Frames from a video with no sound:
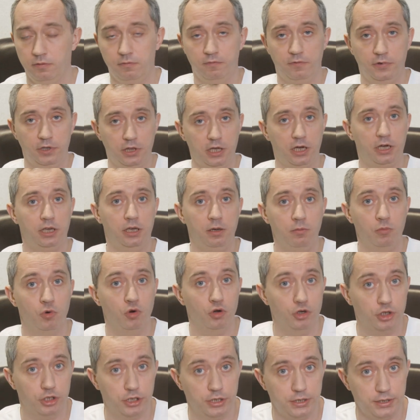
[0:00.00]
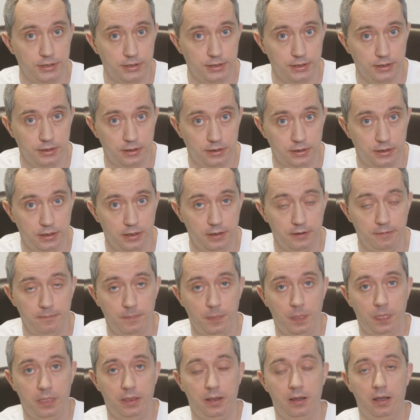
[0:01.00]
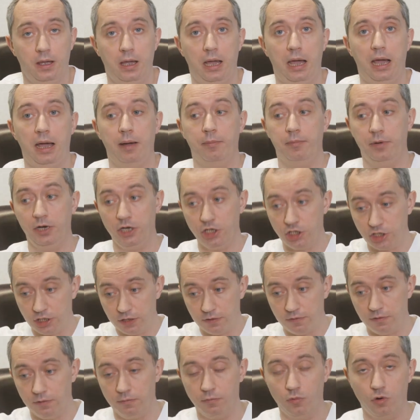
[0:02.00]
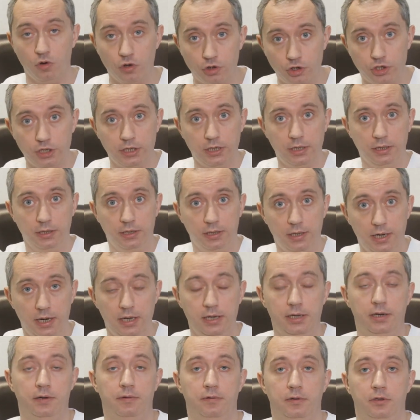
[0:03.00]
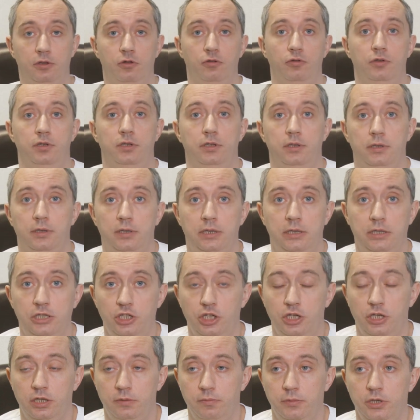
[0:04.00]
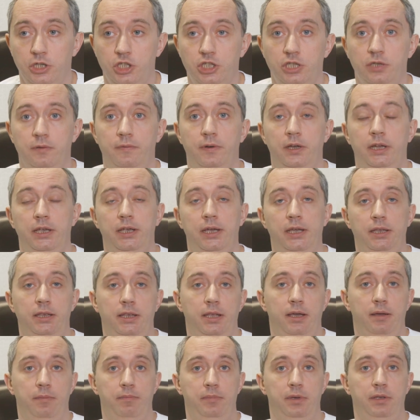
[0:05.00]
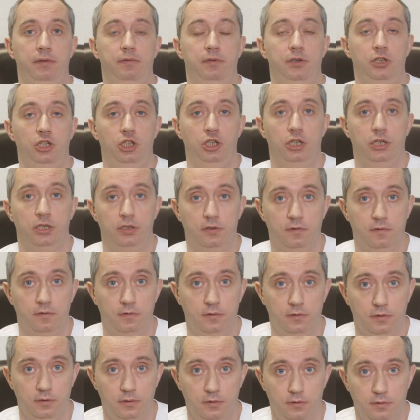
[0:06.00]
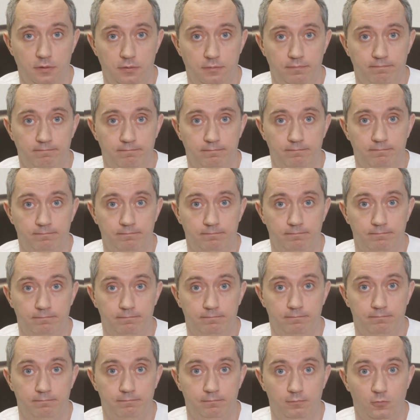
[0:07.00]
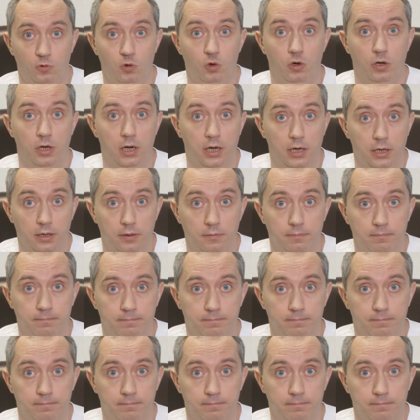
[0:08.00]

Вы так не можете сделать, да? А мышцы вы можете контролировать, то есть и через мышцы влиять на обмен веществ. Во как.